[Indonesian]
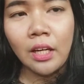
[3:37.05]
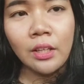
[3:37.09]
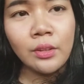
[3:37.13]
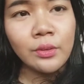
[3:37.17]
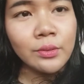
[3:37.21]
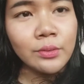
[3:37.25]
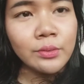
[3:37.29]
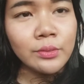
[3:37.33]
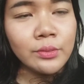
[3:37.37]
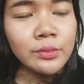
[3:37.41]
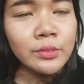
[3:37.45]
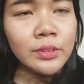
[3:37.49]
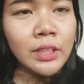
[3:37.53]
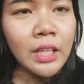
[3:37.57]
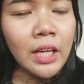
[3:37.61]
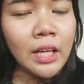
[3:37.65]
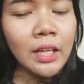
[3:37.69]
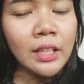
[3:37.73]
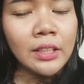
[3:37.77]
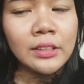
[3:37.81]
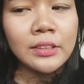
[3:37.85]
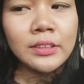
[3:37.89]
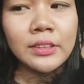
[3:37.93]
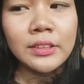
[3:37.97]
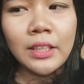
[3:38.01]
aku udah
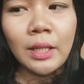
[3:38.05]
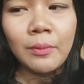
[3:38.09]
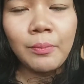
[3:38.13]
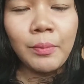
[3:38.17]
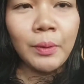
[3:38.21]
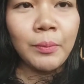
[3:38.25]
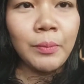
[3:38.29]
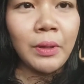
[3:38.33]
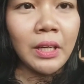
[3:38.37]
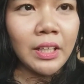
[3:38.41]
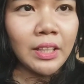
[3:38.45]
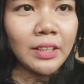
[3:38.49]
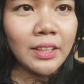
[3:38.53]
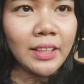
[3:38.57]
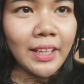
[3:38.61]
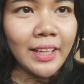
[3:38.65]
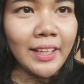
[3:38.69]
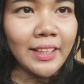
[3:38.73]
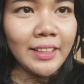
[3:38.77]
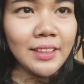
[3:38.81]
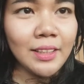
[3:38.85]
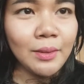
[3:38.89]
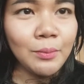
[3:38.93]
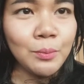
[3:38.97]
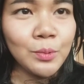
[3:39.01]
capek banget
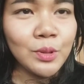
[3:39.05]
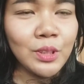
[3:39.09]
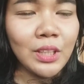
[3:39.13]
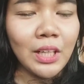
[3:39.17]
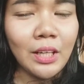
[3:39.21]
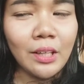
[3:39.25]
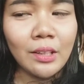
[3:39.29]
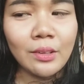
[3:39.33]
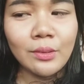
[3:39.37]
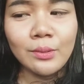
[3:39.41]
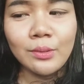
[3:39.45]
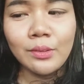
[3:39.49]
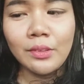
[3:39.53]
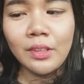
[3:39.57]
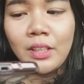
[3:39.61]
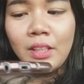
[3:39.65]
kayaknya muka aku.